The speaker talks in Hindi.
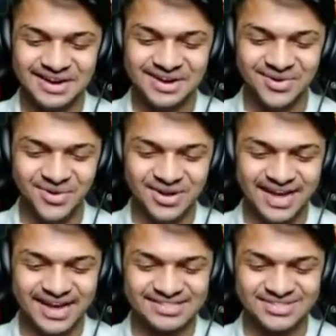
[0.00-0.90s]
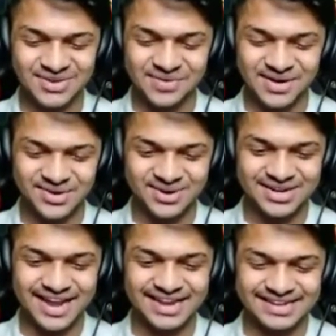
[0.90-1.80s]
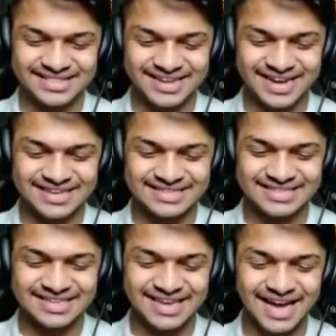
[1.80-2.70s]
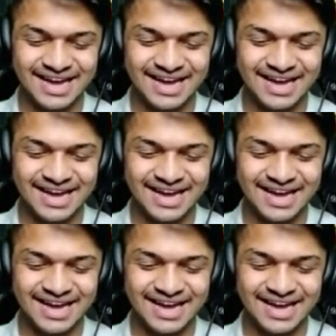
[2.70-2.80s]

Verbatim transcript: कोई ना चलो एक बार और ट्राई करते गाइस क्या